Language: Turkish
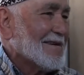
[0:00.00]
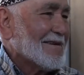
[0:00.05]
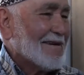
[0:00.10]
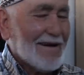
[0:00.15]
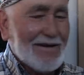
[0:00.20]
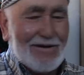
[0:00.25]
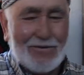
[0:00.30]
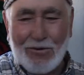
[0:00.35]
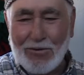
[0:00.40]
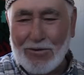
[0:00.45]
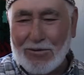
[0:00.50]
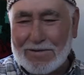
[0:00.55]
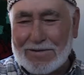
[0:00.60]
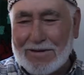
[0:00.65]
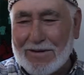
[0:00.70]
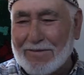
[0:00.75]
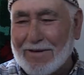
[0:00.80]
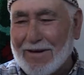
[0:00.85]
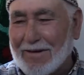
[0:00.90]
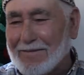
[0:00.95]
Yani
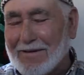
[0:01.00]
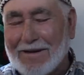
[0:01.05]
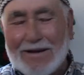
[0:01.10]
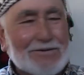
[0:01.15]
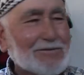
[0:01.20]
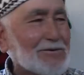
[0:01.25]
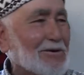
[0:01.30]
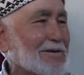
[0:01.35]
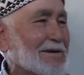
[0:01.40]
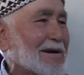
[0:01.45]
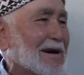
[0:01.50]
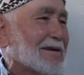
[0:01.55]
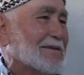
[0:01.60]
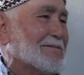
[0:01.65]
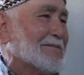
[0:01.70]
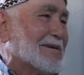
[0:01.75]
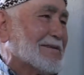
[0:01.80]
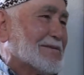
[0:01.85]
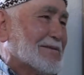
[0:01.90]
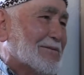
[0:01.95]
okulda böyle bana çok
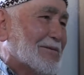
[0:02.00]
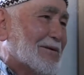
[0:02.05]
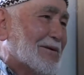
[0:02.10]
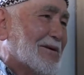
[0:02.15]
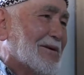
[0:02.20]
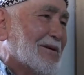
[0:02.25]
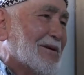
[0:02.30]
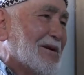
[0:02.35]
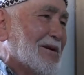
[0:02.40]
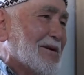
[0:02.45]
yardım etti bu.